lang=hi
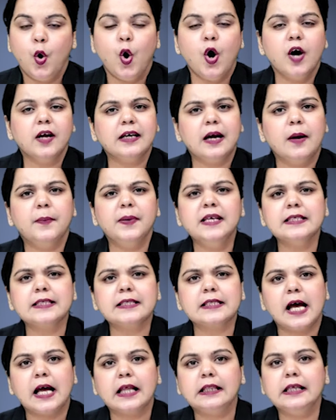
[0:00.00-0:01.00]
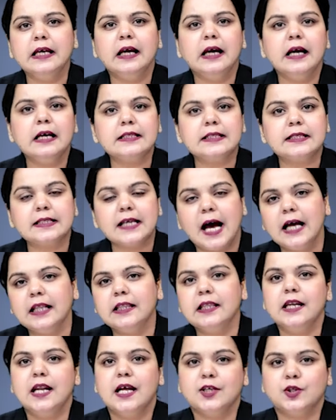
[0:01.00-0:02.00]
और कभी साथी का
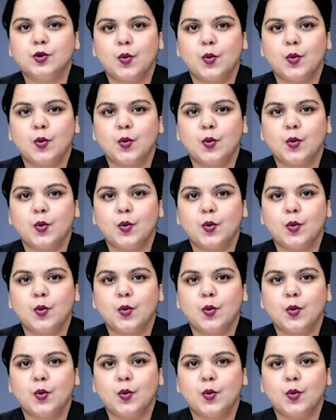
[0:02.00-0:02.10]
साथ न